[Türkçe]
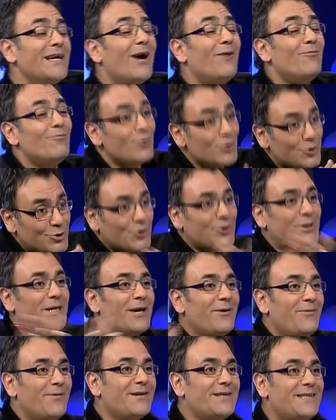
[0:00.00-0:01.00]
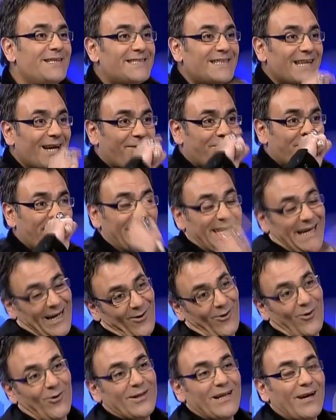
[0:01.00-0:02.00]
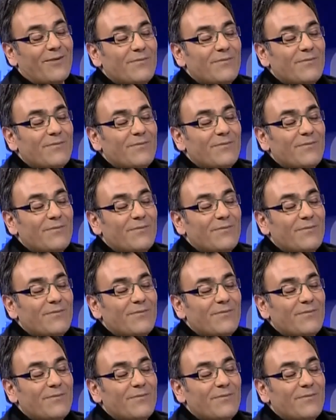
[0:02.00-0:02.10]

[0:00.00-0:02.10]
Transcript: ya herkesin Muş var. diye bir dizi yaptın ya. Ha, Oradan evet.